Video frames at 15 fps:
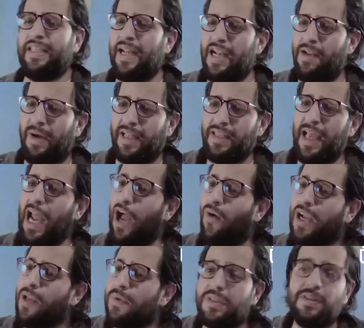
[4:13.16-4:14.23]
السنه اللي بعديها
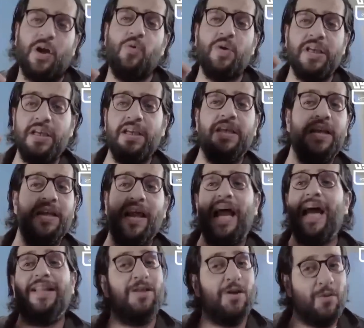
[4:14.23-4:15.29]
الحواجب الطويله
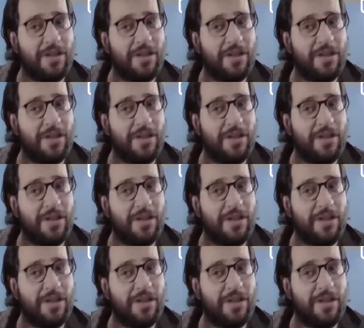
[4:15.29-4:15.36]
لحد